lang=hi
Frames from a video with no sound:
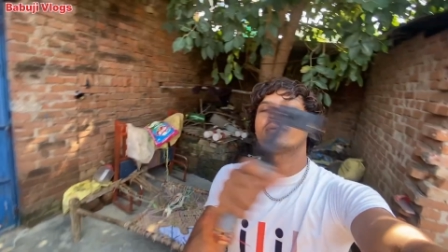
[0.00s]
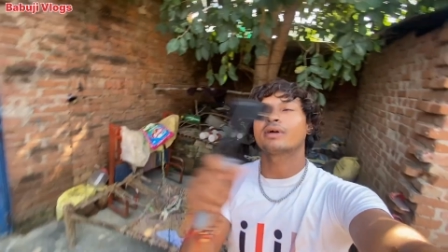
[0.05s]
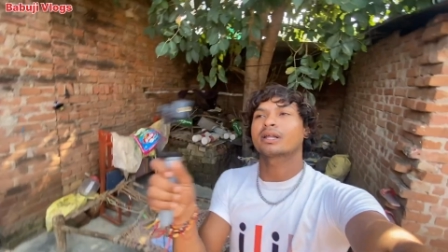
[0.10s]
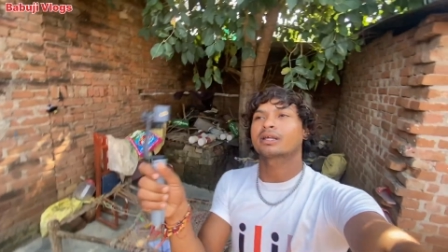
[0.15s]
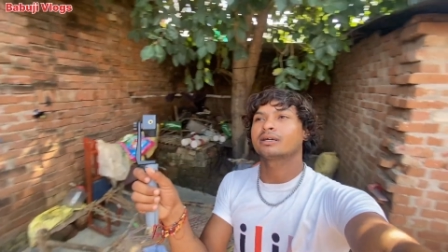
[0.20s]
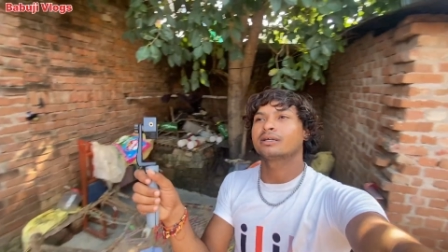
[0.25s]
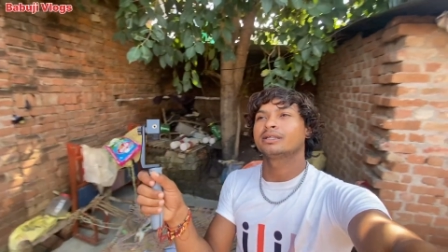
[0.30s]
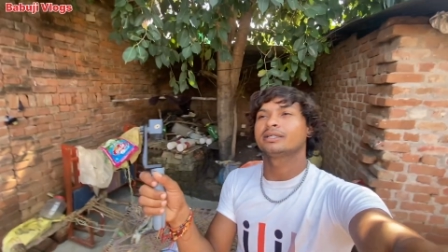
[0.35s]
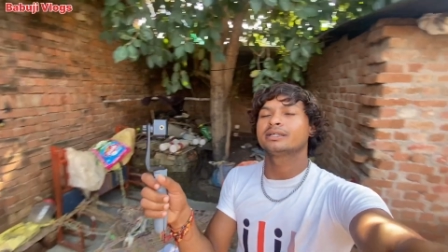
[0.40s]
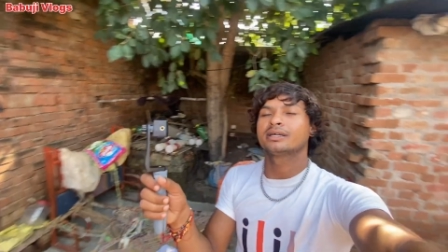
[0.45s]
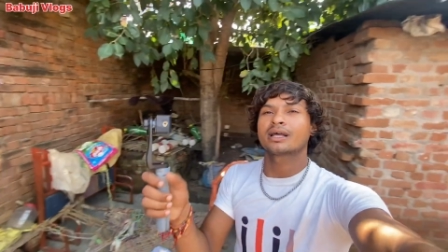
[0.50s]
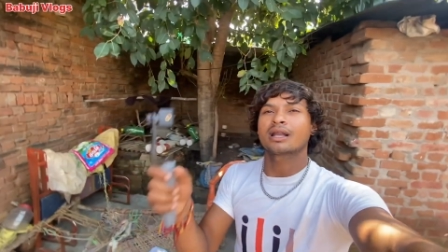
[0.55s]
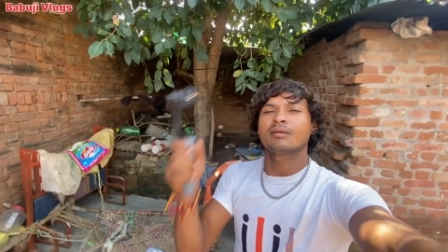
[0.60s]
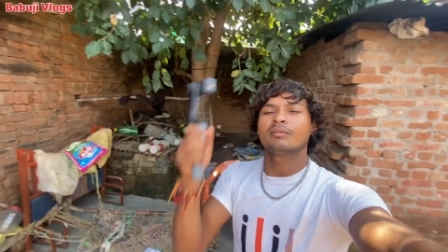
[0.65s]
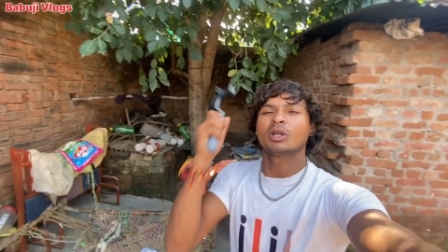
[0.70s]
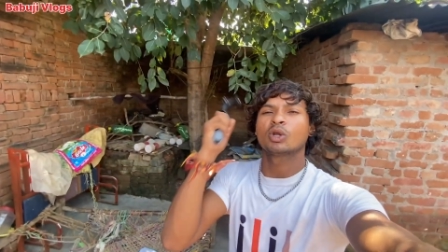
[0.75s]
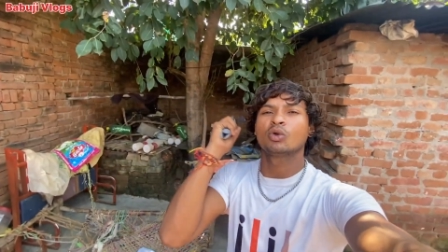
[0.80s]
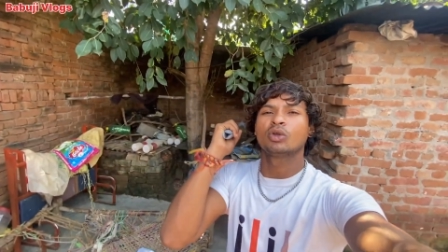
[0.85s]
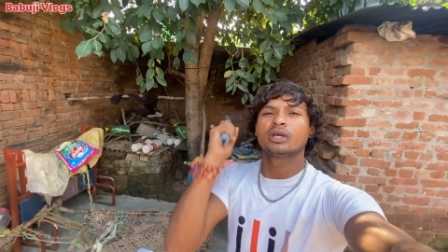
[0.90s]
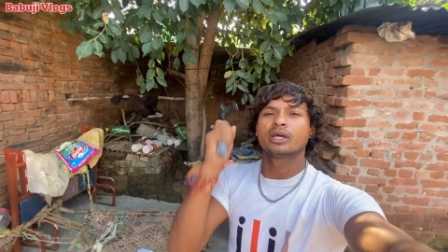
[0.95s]
वर्क नहीं कर रहा
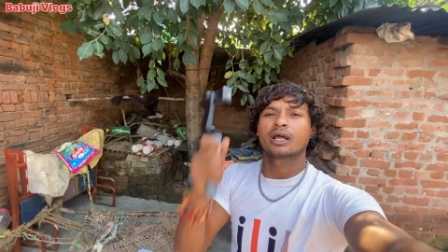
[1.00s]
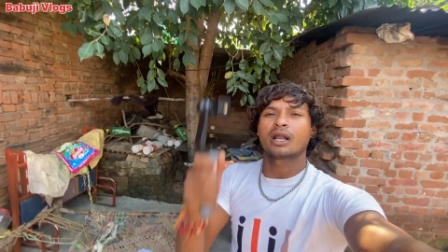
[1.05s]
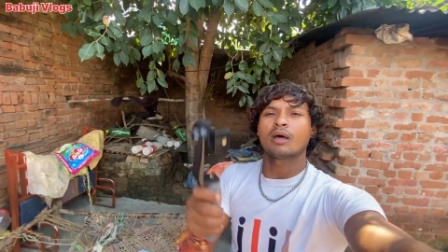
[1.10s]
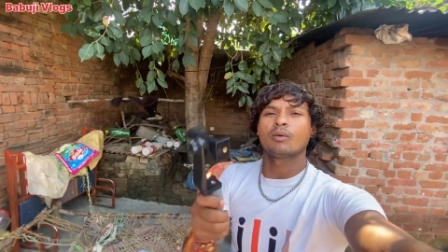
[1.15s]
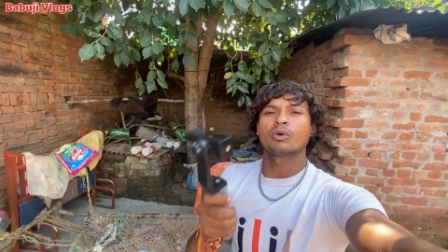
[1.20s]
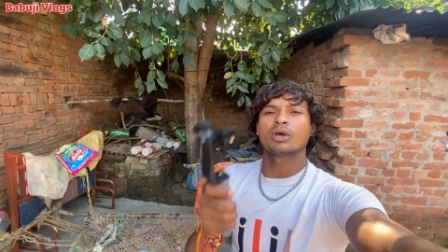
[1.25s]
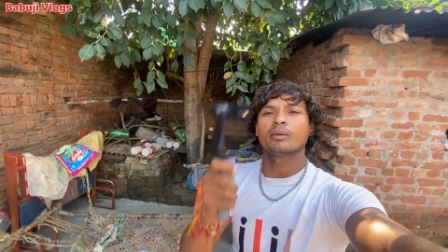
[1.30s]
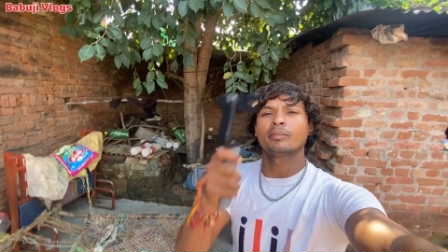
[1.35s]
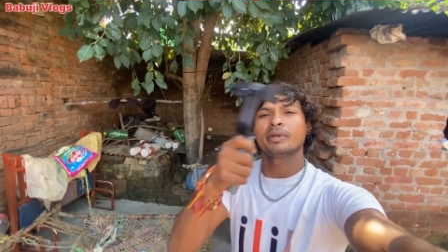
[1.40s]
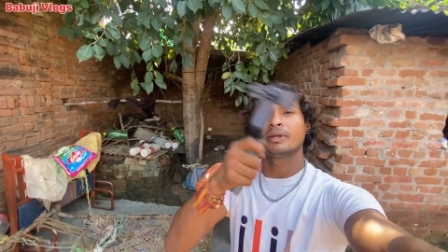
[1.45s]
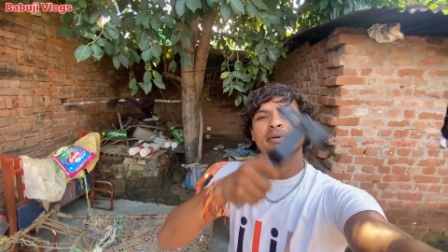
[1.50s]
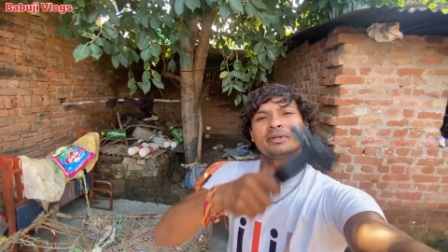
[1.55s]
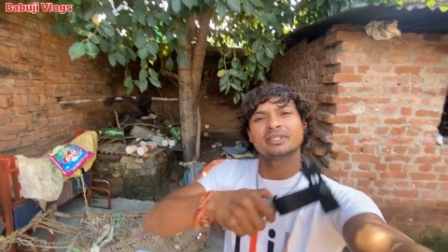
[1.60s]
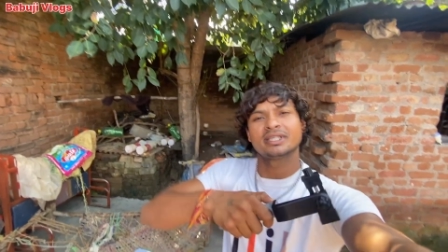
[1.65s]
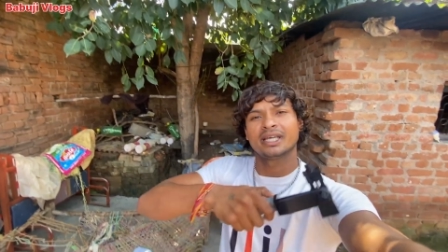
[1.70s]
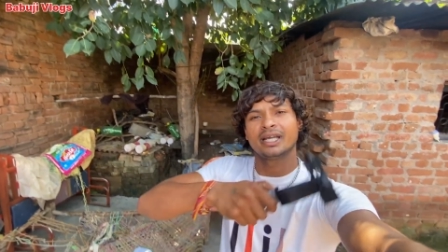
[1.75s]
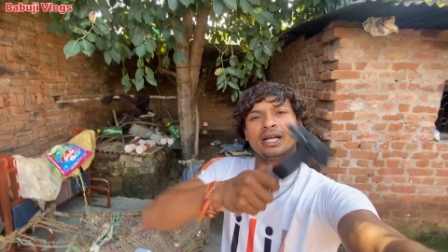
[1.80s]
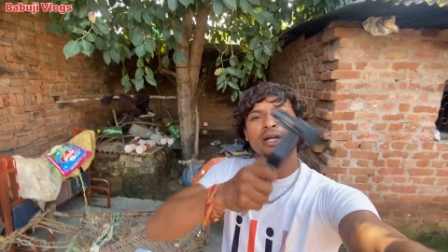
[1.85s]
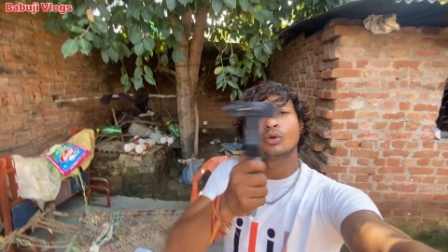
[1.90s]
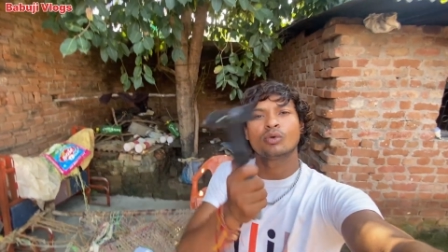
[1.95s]
बिल्कुल ही खराब हो गया अपने मन
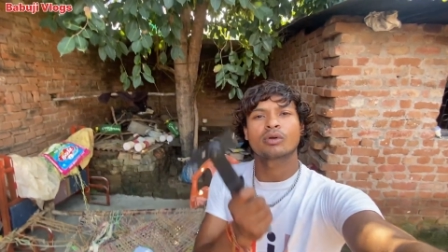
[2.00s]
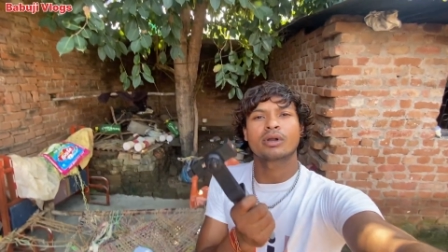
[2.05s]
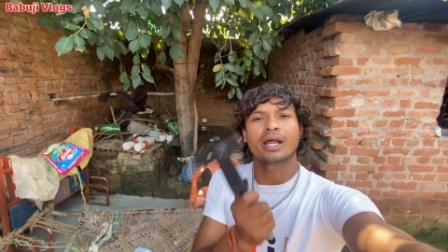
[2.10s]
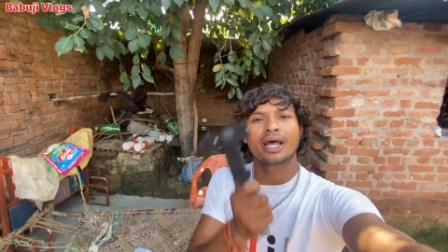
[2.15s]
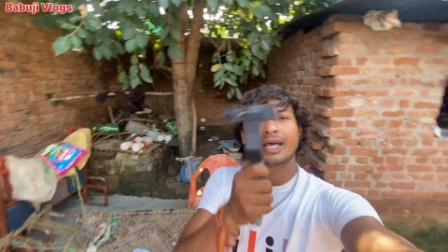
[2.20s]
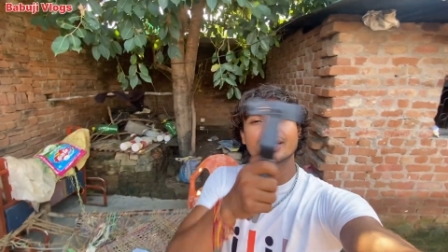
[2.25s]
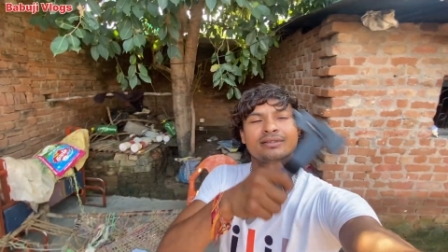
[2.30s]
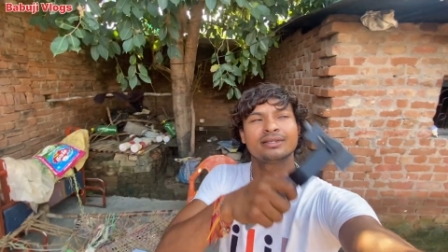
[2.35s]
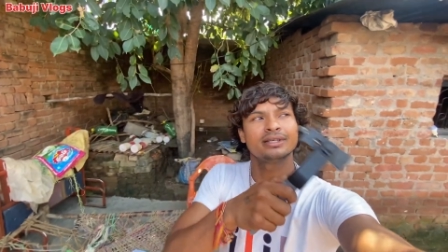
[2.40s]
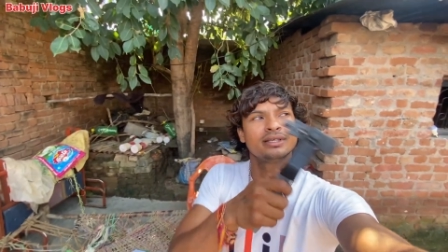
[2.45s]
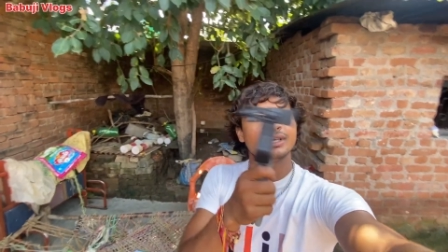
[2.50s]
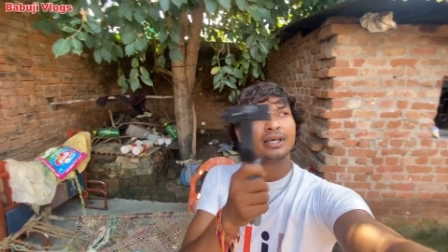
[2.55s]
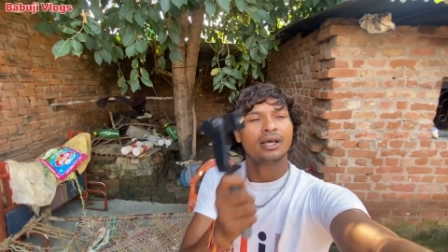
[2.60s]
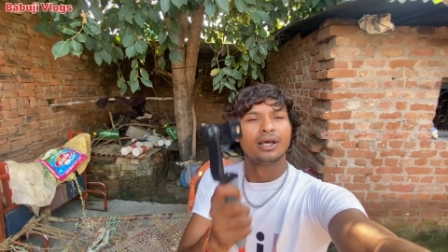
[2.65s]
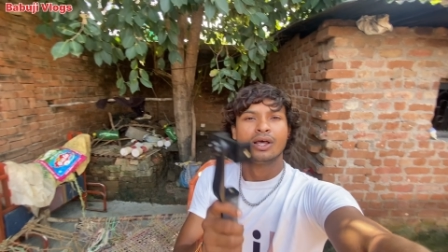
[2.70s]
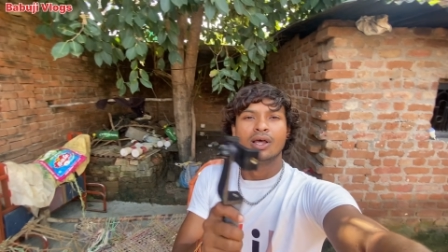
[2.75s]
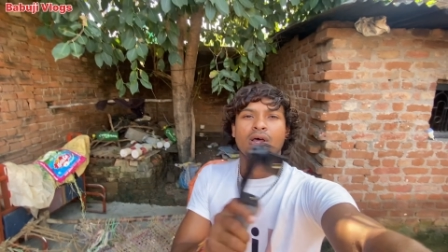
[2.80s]
से हिल डुल रहा है ऐसे ही